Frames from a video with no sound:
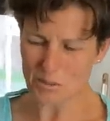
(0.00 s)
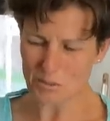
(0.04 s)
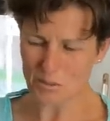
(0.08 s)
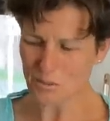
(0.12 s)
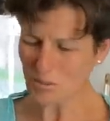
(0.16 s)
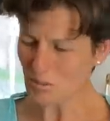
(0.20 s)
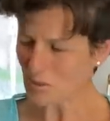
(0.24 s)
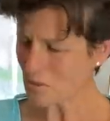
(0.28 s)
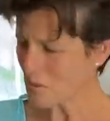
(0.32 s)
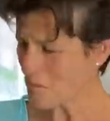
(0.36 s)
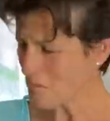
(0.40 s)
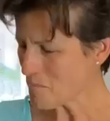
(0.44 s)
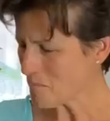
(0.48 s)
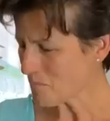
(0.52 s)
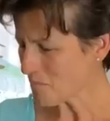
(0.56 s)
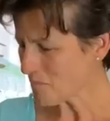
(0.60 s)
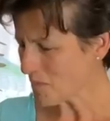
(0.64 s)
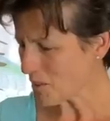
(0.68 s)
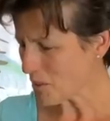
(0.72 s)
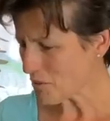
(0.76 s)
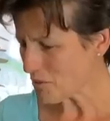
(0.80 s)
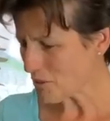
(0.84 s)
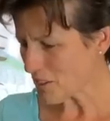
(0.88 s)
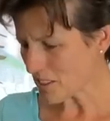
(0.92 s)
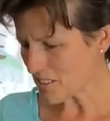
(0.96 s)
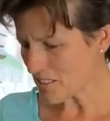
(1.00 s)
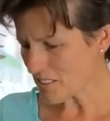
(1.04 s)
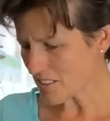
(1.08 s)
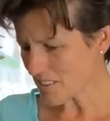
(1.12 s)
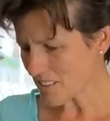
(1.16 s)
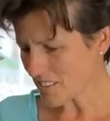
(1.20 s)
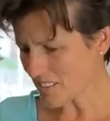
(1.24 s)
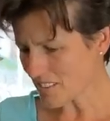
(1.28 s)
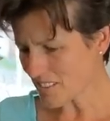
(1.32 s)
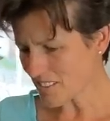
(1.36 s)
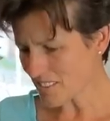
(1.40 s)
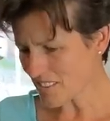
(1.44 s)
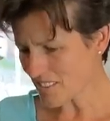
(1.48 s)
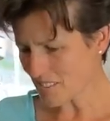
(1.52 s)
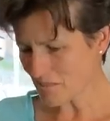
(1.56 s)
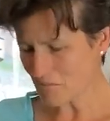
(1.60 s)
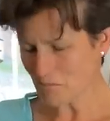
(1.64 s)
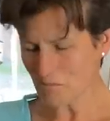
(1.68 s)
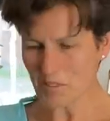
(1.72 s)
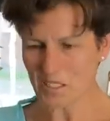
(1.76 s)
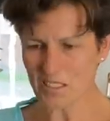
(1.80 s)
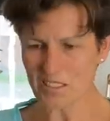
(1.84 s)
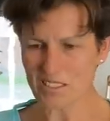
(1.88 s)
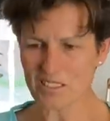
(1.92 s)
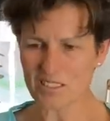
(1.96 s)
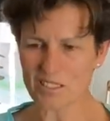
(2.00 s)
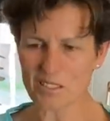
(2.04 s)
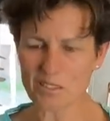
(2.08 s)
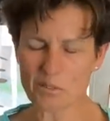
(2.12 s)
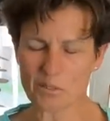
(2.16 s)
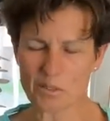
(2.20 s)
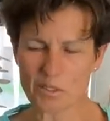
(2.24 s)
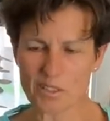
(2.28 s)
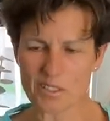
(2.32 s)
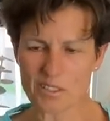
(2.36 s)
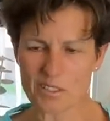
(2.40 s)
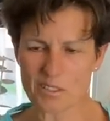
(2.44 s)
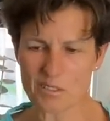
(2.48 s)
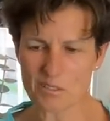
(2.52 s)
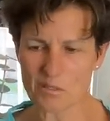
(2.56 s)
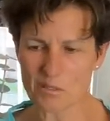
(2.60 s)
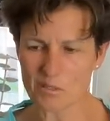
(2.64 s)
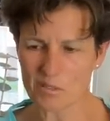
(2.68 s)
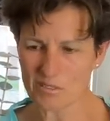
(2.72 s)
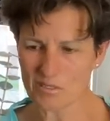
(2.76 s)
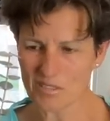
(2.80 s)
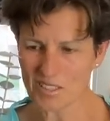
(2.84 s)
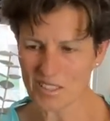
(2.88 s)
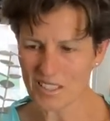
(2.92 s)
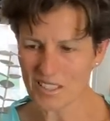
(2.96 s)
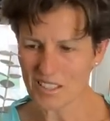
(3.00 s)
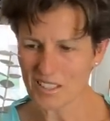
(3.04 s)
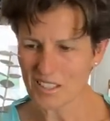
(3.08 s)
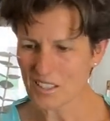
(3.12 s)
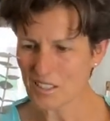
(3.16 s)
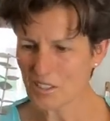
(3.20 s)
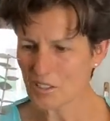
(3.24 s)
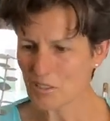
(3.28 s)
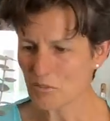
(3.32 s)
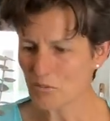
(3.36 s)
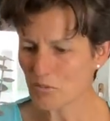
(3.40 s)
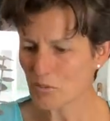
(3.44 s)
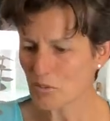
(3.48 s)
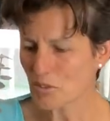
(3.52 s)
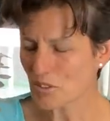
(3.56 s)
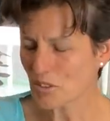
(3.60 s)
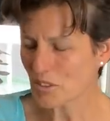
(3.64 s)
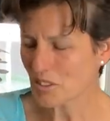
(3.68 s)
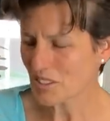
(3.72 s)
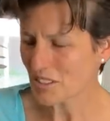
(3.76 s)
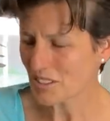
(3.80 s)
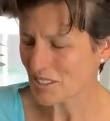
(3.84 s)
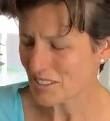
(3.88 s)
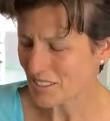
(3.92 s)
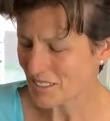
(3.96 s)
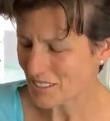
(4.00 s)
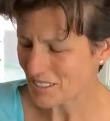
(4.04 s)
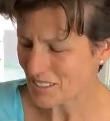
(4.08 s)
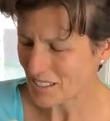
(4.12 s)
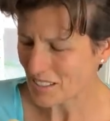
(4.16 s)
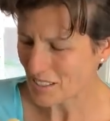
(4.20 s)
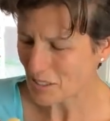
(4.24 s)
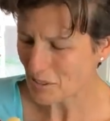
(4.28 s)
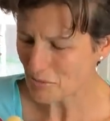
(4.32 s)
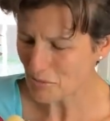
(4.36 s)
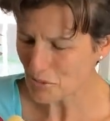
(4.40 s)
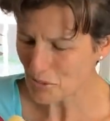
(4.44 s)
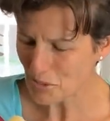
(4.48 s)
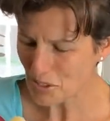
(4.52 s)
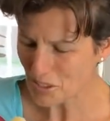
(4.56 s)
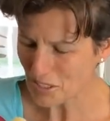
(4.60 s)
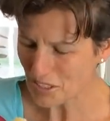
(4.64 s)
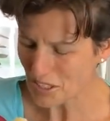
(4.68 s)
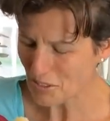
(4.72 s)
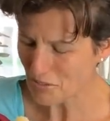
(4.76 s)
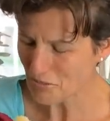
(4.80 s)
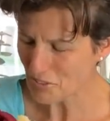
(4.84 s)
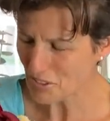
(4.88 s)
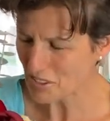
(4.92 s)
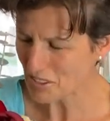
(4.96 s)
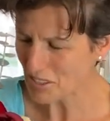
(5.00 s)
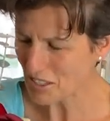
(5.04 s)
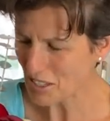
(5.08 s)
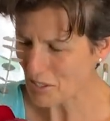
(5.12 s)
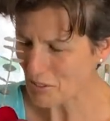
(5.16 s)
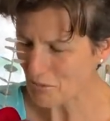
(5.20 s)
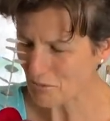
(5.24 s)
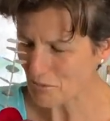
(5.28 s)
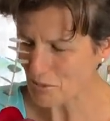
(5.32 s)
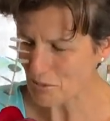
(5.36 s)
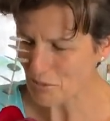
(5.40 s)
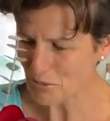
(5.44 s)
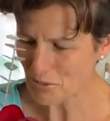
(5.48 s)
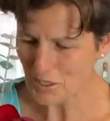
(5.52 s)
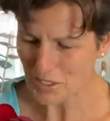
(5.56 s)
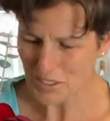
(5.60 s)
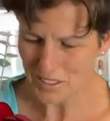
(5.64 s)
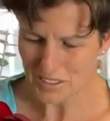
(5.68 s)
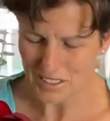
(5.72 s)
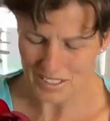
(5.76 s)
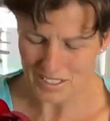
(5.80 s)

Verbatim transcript: Und fertig ist meine Dekoration für die, ja, für die Kaffeetafel, für den